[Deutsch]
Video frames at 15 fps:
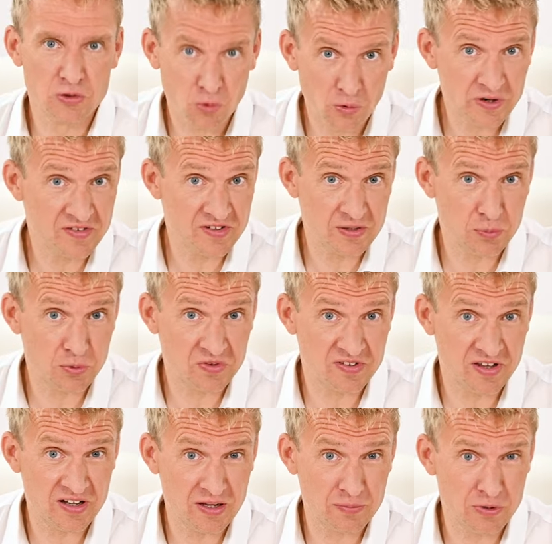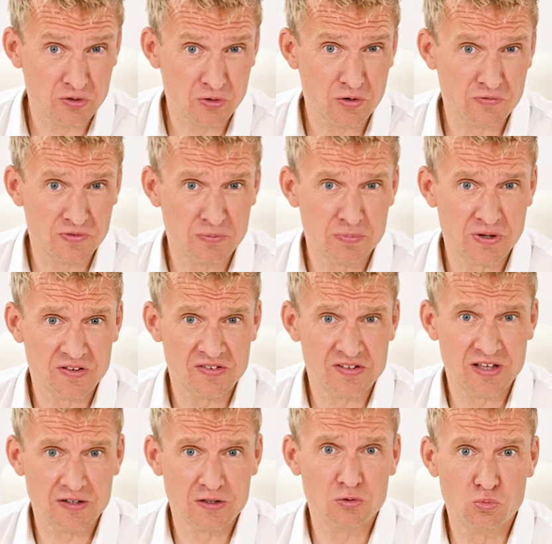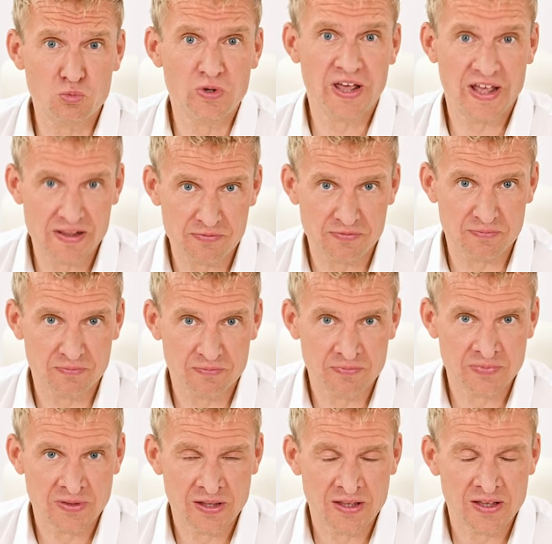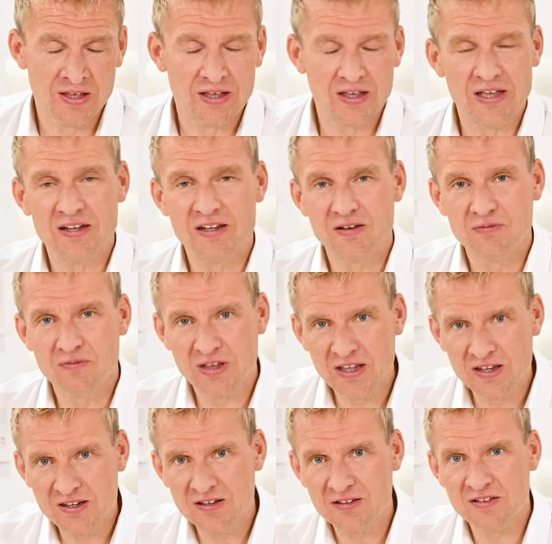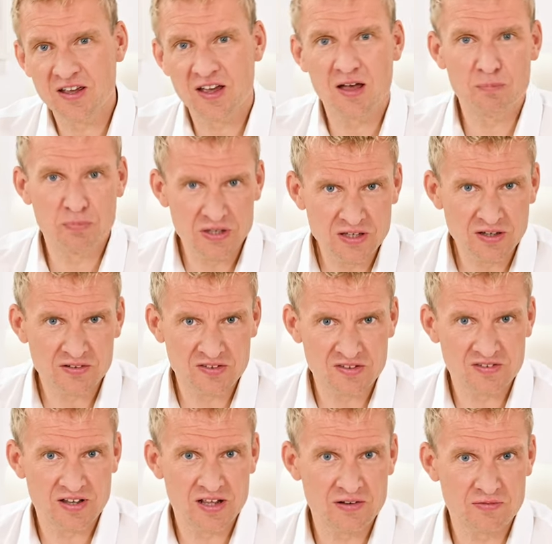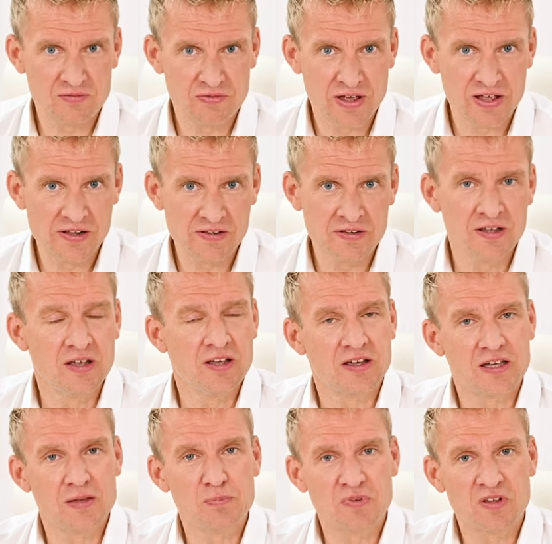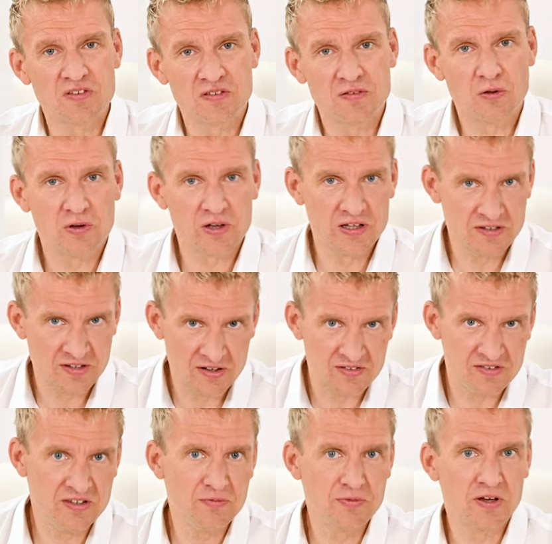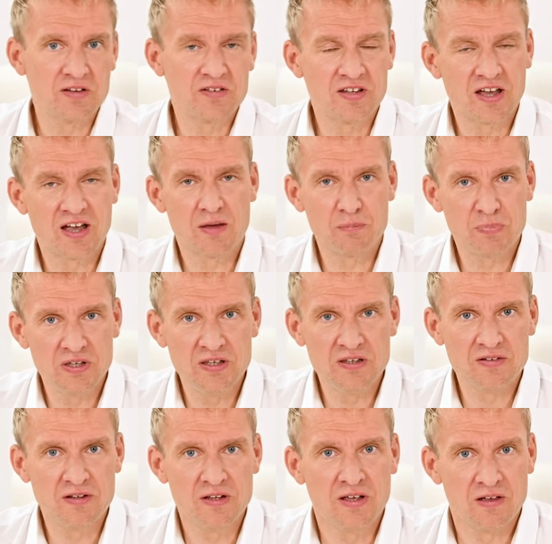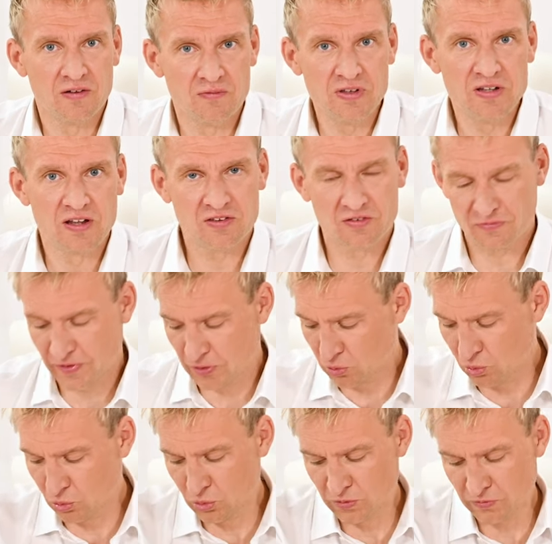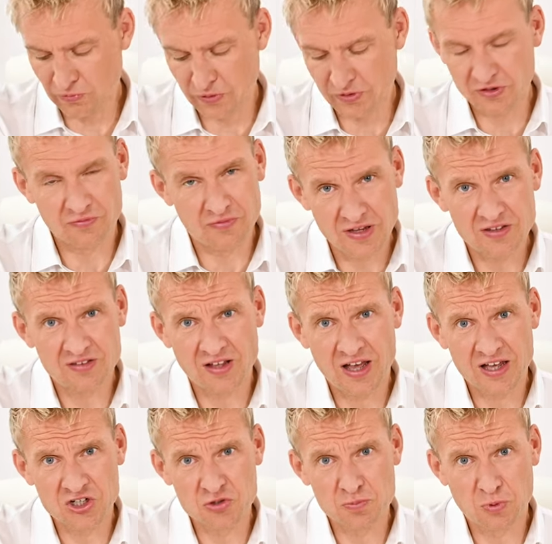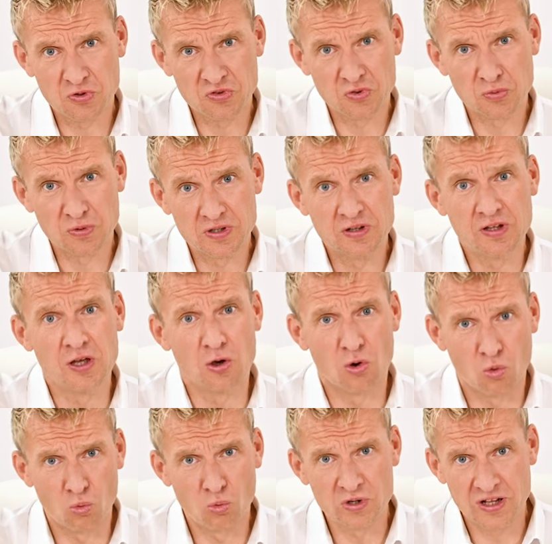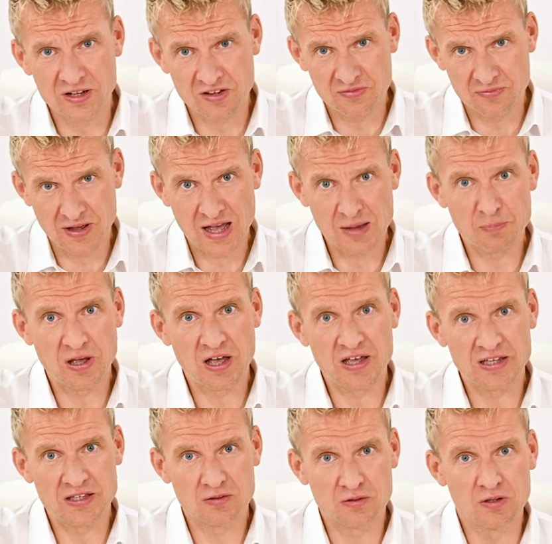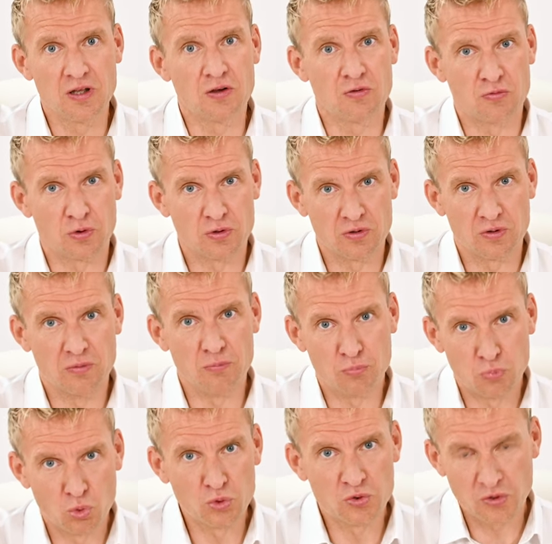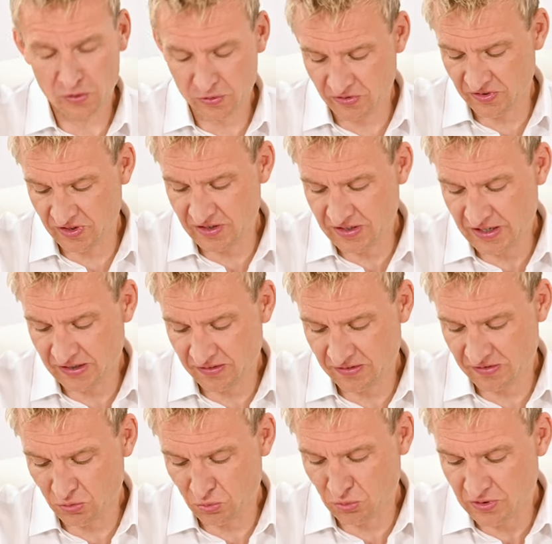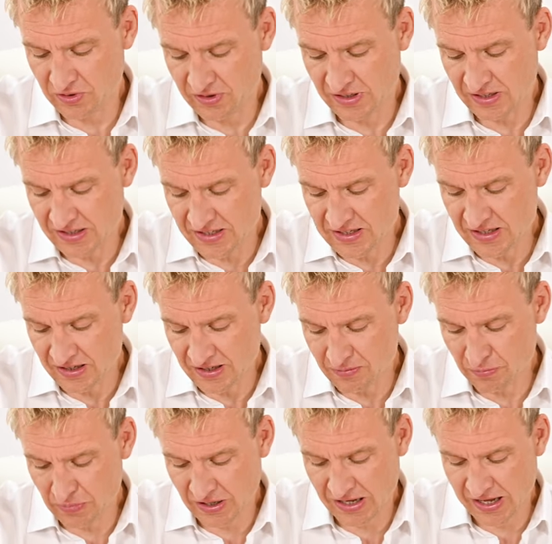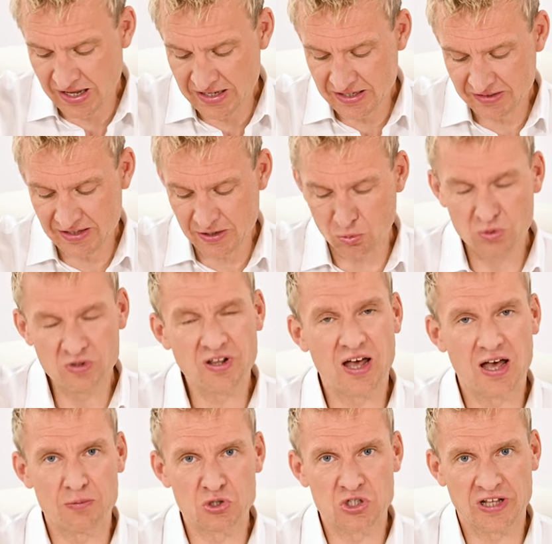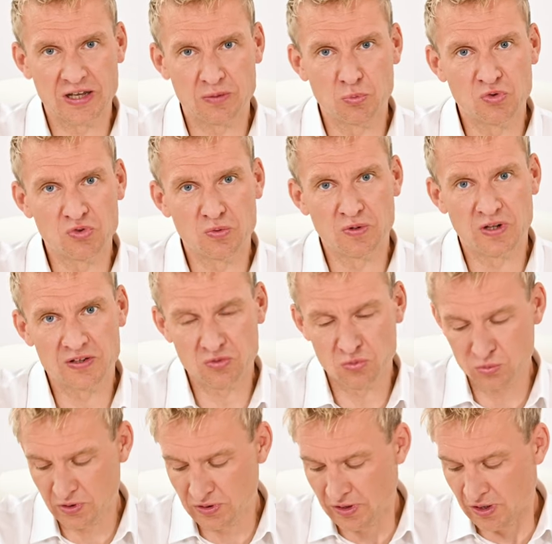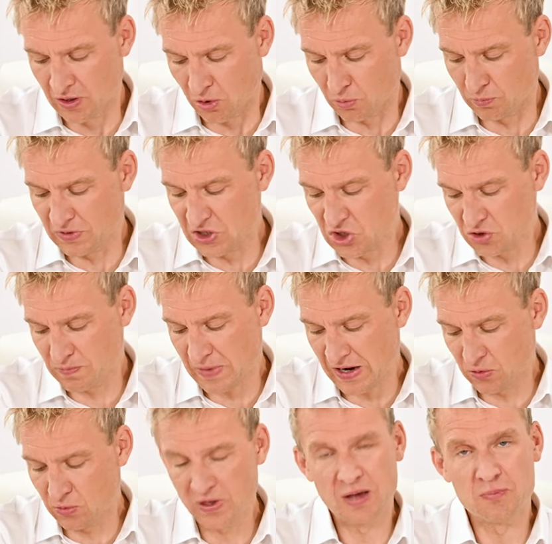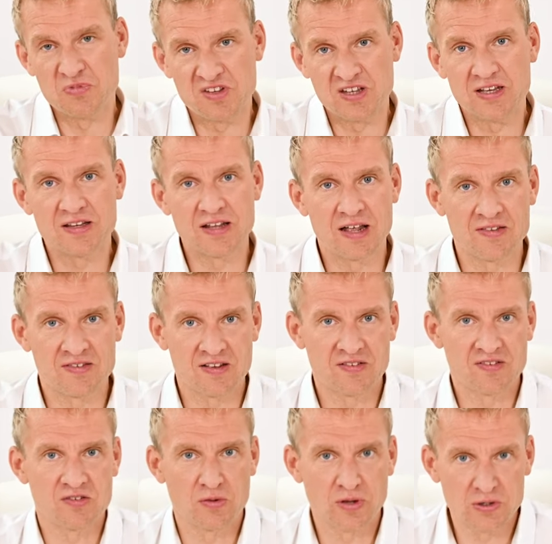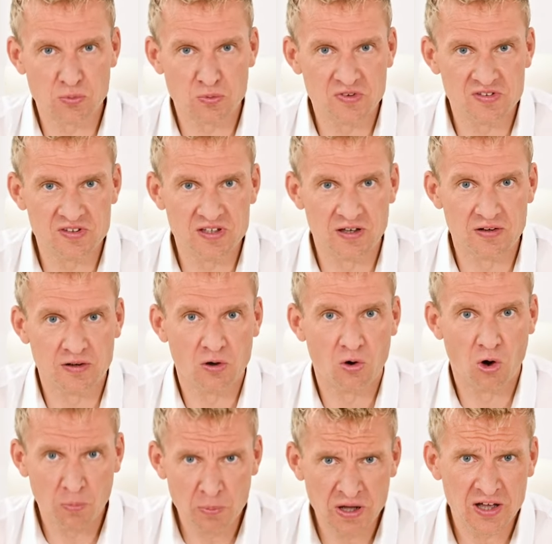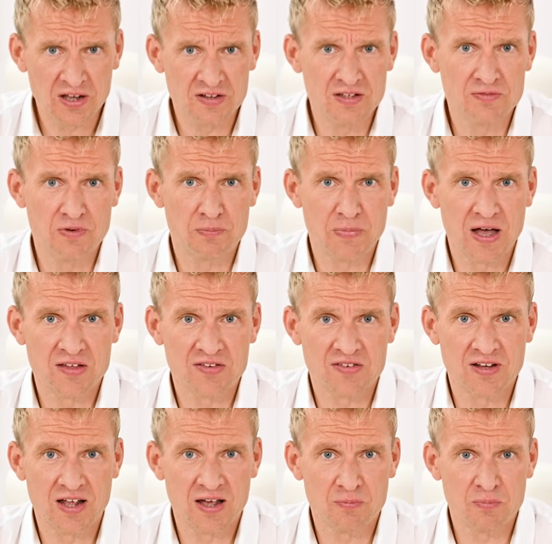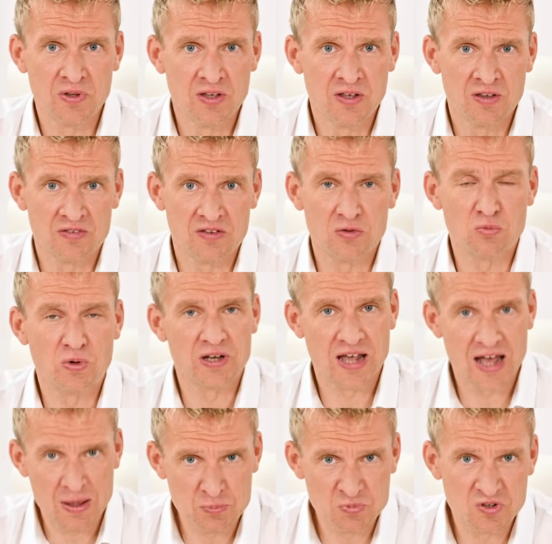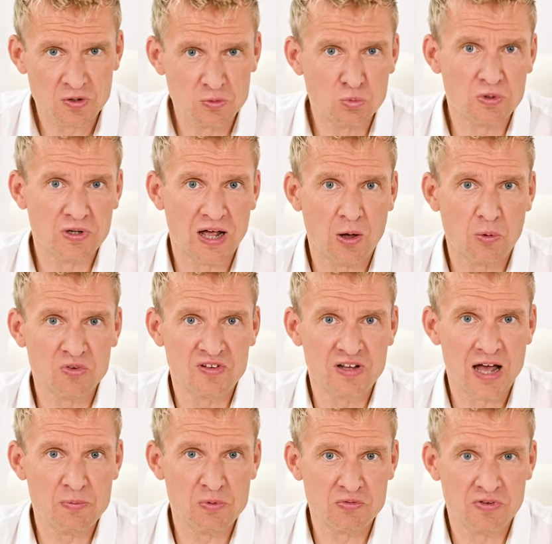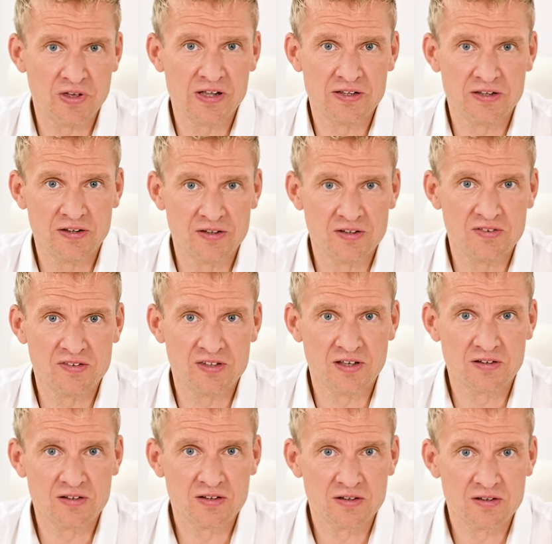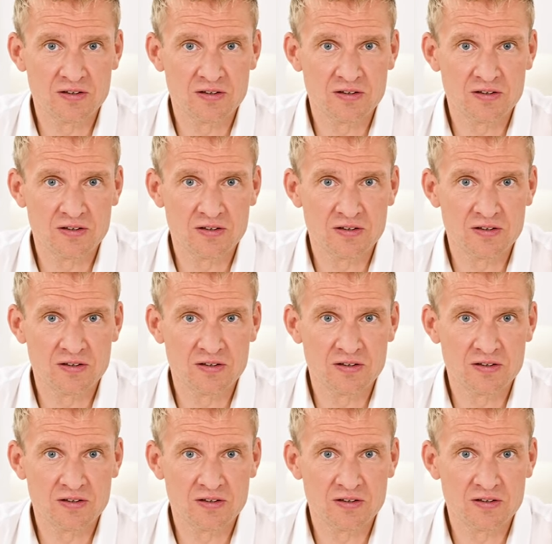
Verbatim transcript: 90 Prozent der betroffenen Patienten gut helfen. In den wenigen therapieresistenten Fällen gibt es noch intensivere Therapien wie das Veröden von Gefäßeinsprossungen oder das Verabreichen von Botox-Injektionen hier im Bereich der Unterarmstreckmuskulatur, um die Spannung am Sehnenansatz zu reduzieren. Operative Maßnahmen sind nur in absoluten Ausnahmefällen indiziert.